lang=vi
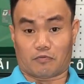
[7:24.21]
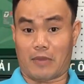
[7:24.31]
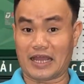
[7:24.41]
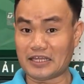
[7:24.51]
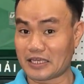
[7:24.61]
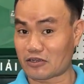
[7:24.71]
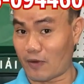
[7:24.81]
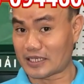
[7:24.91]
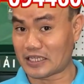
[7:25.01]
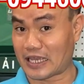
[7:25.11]
máy thì
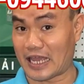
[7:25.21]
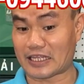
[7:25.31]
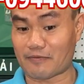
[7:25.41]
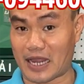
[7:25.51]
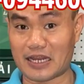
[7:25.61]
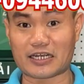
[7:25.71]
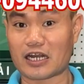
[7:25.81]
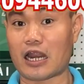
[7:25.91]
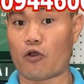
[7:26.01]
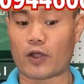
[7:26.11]
các anh chị nghe tiếng máy là
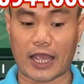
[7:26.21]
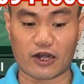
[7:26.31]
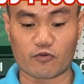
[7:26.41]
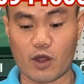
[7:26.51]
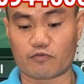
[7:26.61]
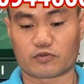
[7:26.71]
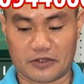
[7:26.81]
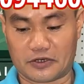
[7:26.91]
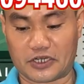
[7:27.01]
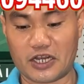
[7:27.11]
rất là ok đúng không
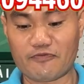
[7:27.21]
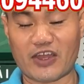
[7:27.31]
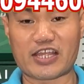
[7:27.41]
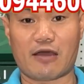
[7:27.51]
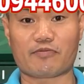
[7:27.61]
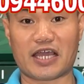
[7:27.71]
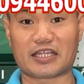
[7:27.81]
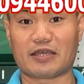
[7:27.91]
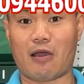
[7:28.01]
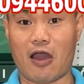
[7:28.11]
Riêng về dòng
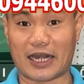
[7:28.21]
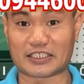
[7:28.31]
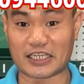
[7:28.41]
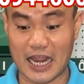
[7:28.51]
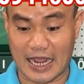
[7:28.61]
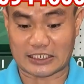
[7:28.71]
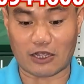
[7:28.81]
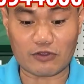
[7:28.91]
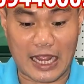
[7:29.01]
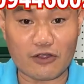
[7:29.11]
này thì bảo hành chính hàng
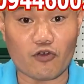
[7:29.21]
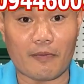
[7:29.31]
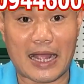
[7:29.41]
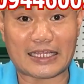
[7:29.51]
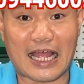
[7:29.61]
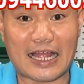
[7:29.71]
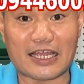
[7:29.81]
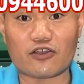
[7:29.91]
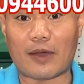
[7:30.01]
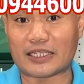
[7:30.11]
6 tháng của Makita
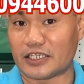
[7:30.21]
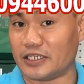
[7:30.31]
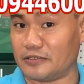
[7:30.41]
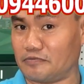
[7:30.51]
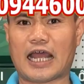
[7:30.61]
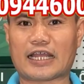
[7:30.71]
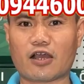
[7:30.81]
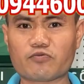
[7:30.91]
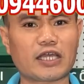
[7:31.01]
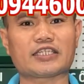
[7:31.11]
nhé Các bạn chị xài
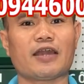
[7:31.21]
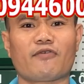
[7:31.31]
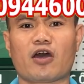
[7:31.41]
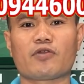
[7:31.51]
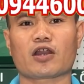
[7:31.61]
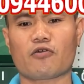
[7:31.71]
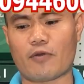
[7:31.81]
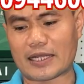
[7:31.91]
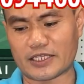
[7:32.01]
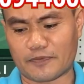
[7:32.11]
không thể chê vào đâu được đâu
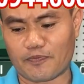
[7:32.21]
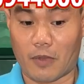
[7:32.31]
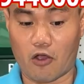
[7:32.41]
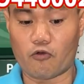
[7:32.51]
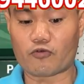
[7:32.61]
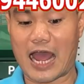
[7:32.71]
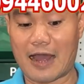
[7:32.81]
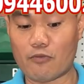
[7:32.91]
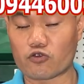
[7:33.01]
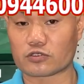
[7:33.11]
các bạn chị Màu
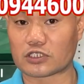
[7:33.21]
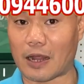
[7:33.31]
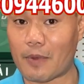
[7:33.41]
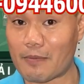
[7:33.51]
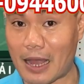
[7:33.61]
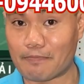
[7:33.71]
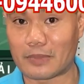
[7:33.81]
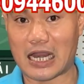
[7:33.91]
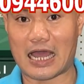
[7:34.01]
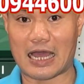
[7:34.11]
đá
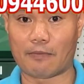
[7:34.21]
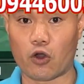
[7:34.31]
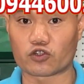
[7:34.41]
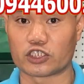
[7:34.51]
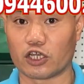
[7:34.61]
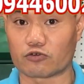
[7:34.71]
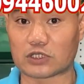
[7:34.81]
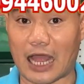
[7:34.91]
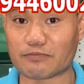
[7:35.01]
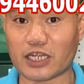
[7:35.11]
125 là 1 triệu
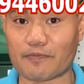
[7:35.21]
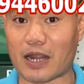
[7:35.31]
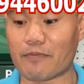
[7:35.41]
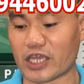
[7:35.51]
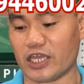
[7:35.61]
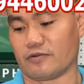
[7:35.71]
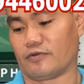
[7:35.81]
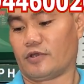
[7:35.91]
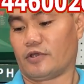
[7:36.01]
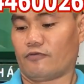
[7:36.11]
850 nghìn
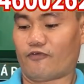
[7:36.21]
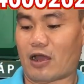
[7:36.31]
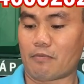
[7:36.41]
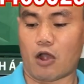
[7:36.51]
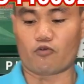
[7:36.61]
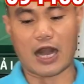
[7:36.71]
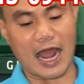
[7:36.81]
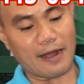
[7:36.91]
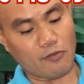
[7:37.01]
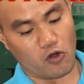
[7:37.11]
Và màu
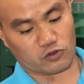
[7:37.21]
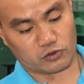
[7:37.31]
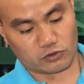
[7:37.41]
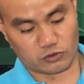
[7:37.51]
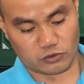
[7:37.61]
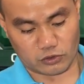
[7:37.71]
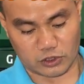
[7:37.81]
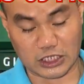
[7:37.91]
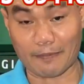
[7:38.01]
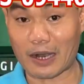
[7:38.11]
đá
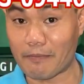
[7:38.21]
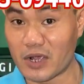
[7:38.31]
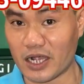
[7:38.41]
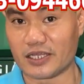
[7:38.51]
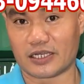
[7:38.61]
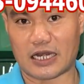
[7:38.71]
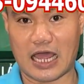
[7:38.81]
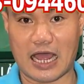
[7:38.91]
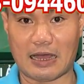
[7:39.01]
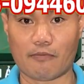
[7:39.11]
150
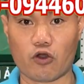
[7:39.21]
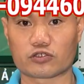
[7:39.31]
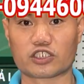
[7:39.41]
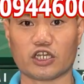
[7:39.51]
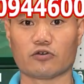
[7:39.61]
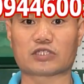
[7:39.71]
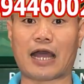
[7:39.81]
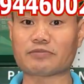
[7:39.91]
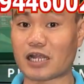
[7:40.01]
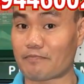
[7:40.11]
là 1 triệu
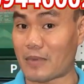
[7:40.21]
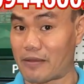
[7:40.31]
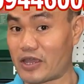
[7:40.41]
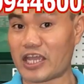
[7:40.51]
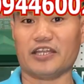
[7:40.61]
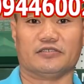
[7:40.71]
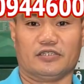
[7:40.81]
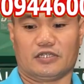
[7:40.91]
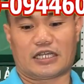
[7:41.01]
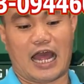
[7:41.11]
870 nghìn
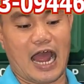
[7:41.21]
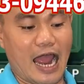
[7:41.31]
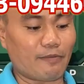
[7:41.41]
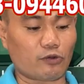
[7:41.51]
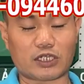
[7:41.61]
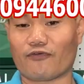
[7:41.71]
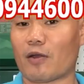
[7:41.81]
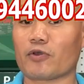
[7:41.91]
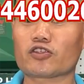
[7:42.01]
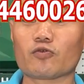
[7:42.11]
Cả hai màu sản
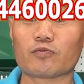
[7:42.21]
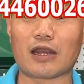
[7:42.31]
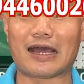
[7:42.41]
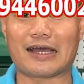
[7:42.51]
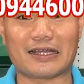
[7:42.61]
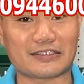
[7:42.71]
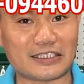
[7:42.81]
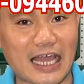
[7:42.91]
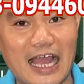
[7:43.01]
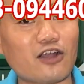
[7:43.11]
phẩm nói chung là
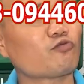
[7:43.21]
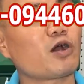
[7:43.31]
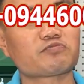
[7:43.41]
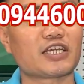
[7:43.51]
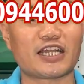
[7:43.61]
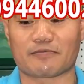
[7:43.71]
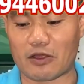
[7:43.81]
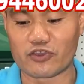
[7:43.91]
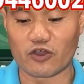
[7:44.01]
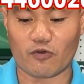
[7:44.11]
giá cũng không chênh lệch
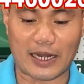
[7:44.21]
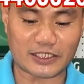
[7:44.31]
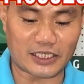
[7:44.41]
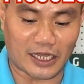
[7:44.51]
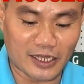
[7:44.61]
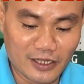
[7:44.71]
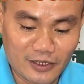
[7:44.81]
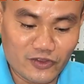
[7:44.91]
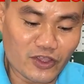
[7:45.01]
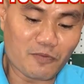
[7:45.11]
bao nhiêu các bạn chị ạ
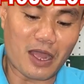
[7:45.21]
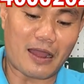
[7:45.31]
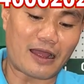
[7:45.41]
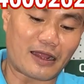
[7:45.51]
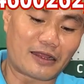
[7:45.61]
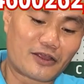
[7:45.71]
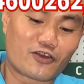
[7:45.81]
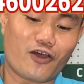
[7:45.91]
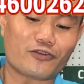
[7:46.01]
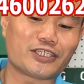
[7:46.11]
Nhưng mà
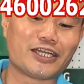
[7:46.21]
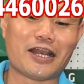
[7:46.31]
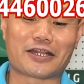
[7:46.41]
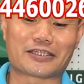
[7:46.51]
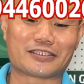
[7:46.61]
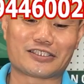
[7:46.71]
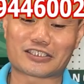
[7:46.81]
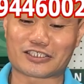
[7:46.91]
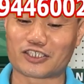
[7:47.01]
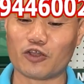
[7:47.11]
nó chênh lệch
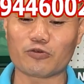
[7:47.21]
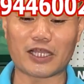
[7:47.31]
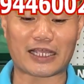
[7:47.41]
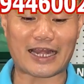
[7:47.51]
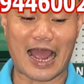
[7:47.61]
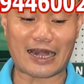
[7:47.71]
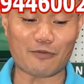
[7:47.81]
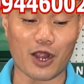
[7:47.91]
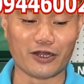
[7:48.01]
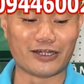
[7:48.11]
xíu thì cái đá nó
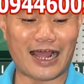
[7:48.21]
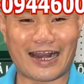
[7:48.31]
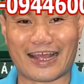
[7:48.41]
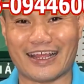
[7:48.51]
bừ ra này